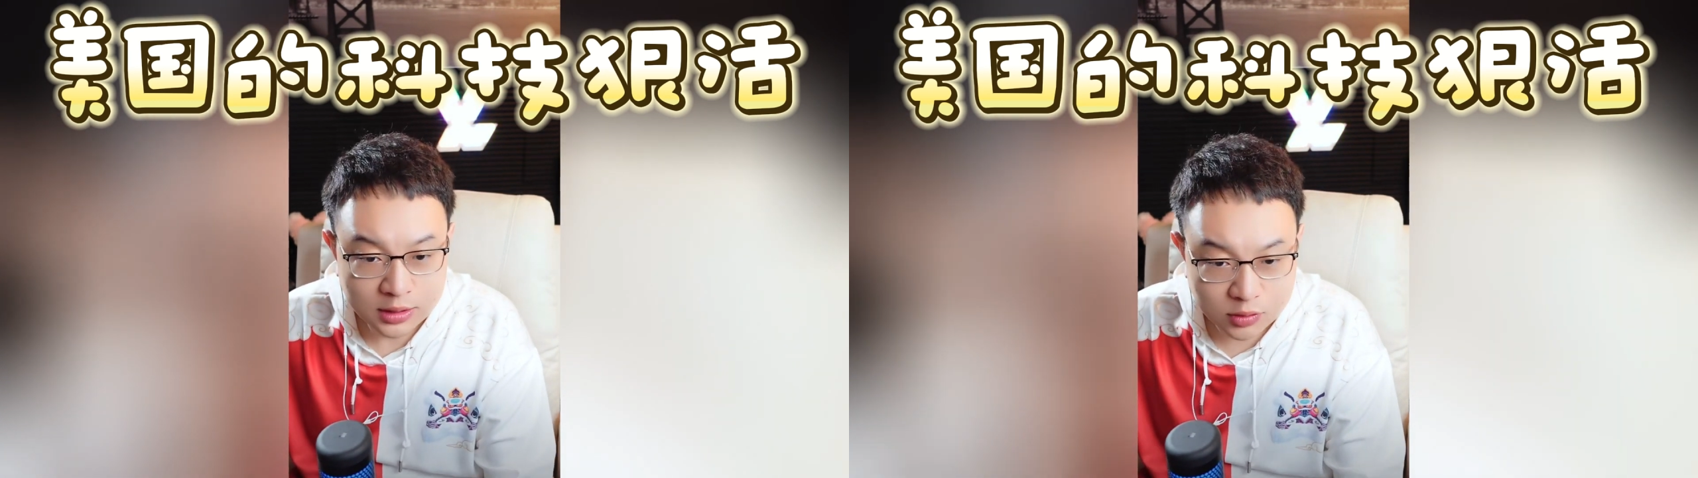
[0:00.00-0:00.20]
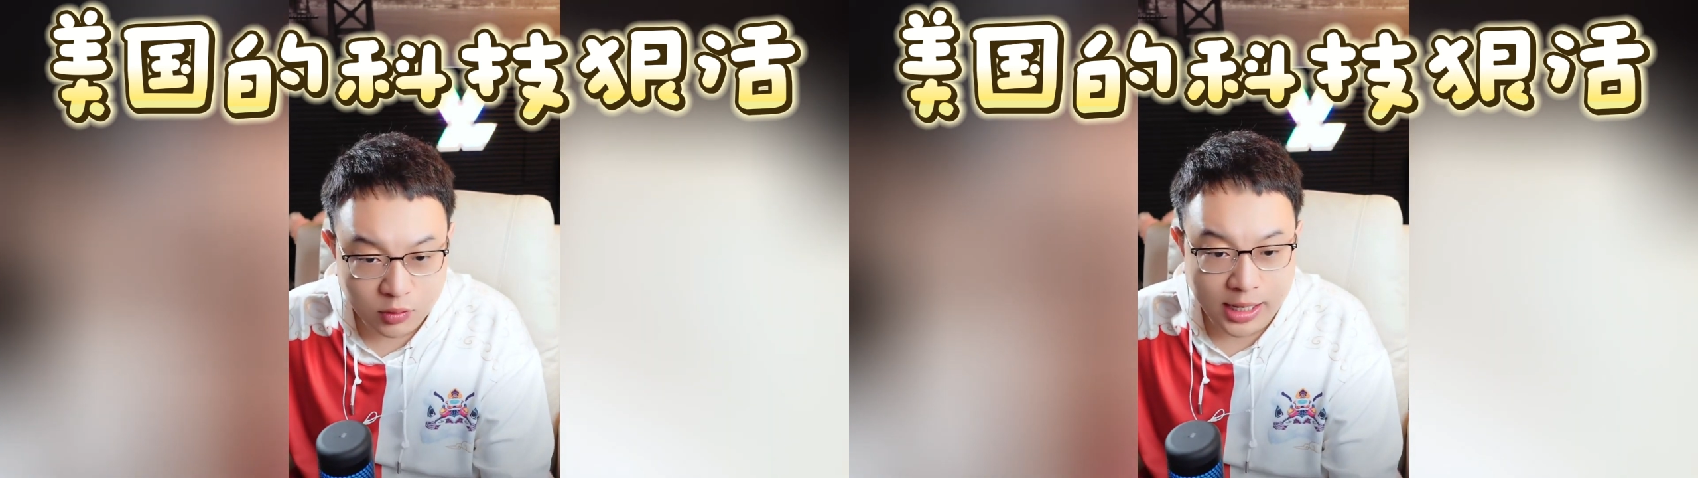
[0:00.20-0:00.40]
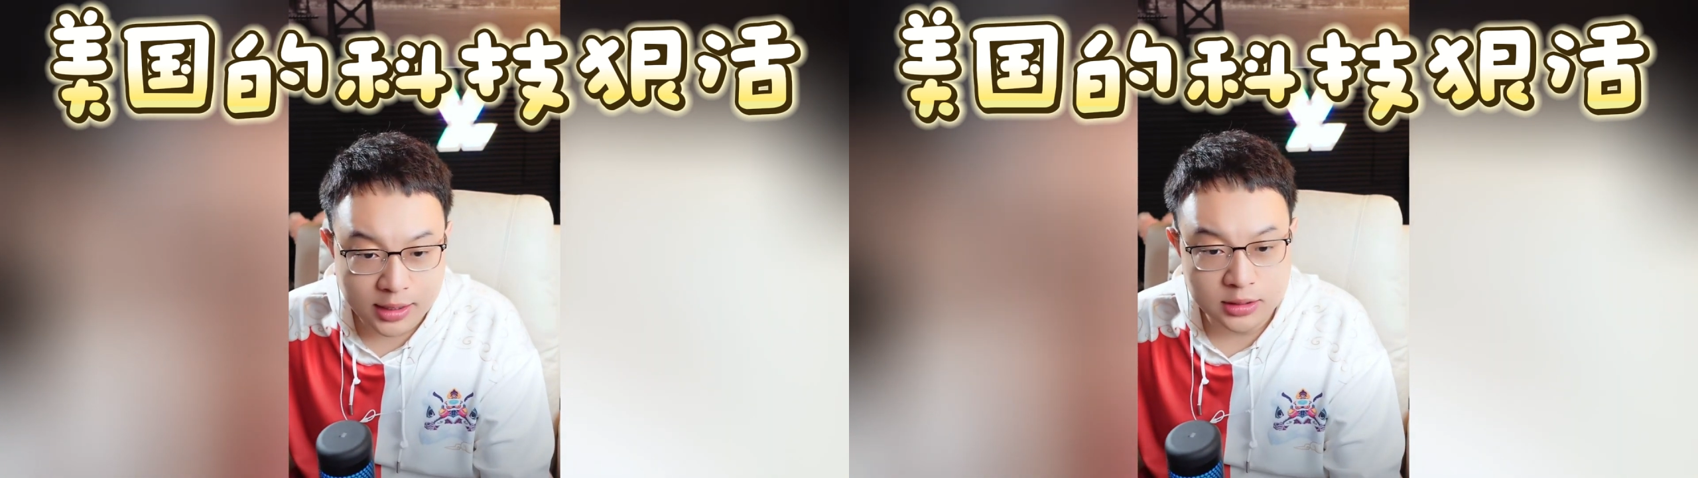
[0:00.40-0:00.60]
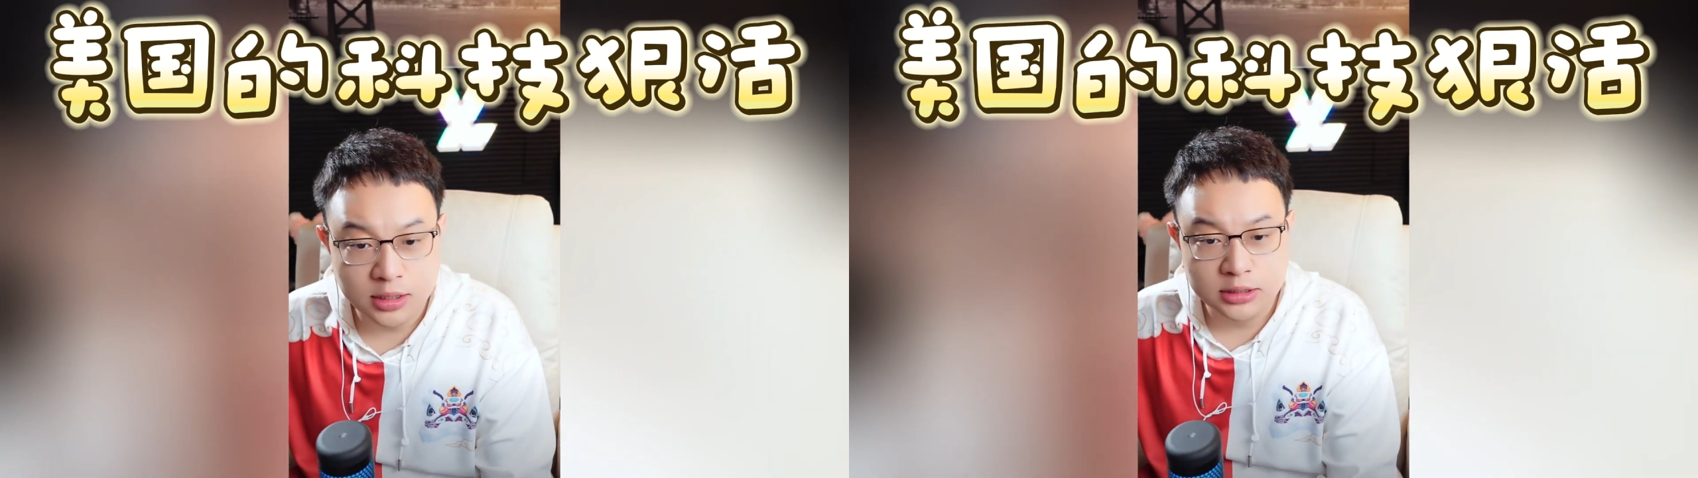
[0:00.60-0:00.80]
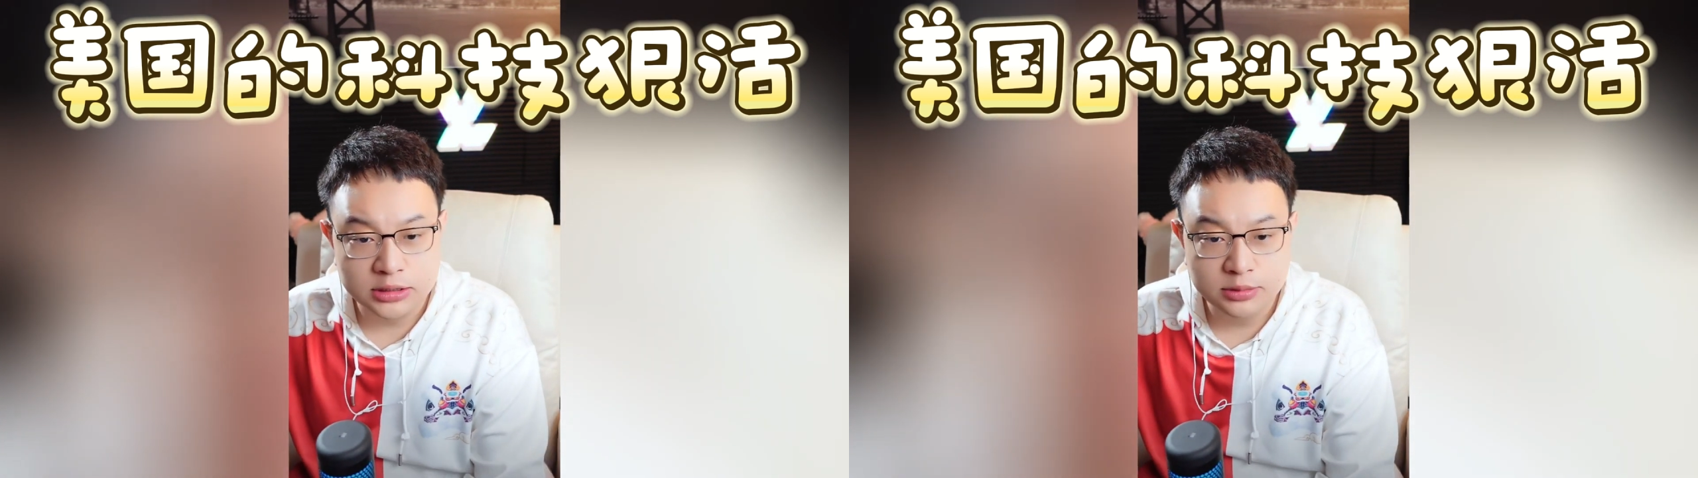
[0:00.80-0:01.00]
都开各
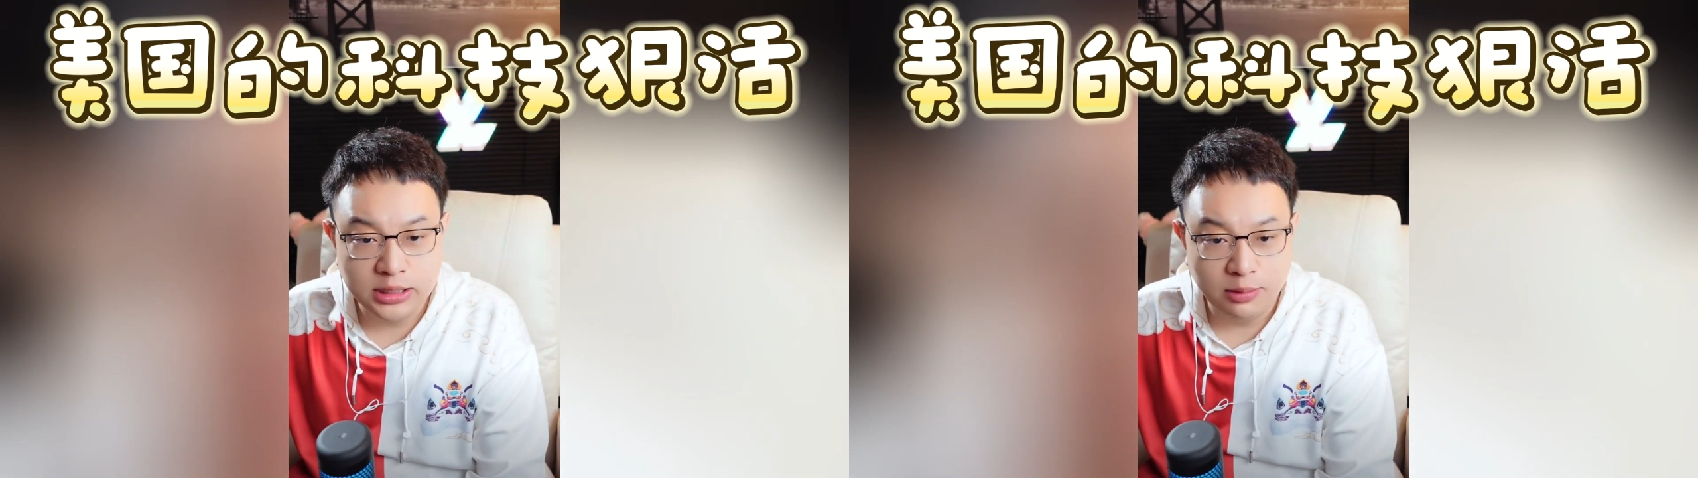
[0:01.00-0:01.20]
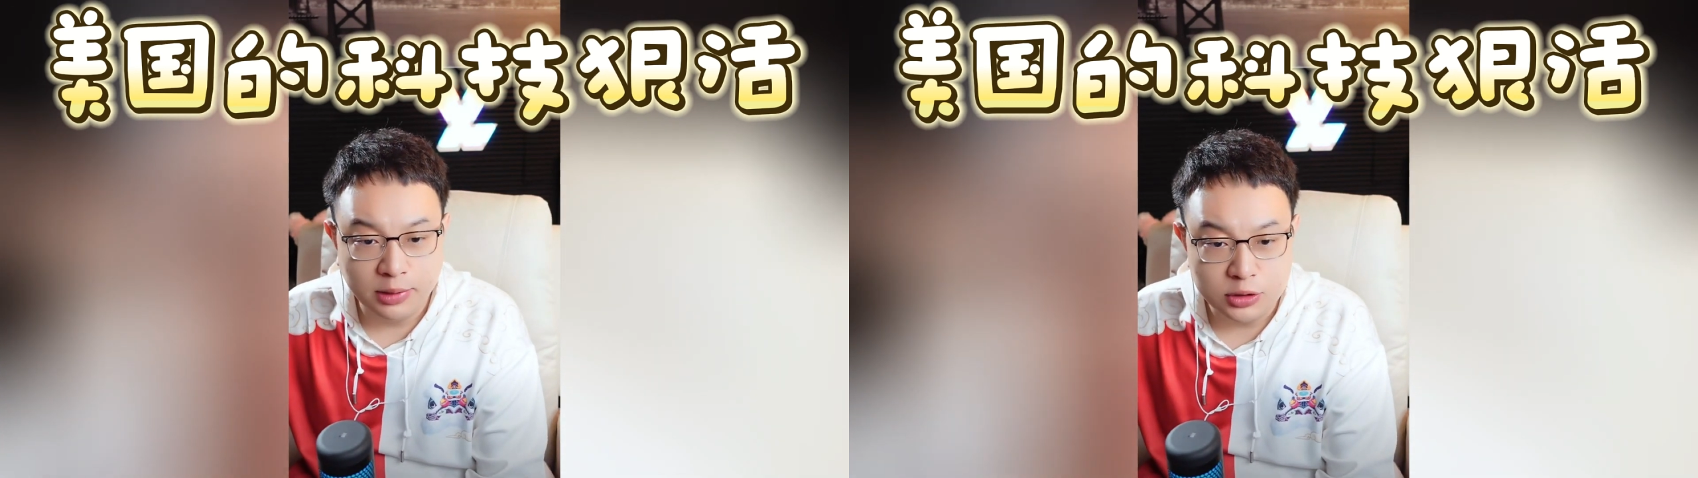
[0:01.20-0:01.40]
个直播间吗？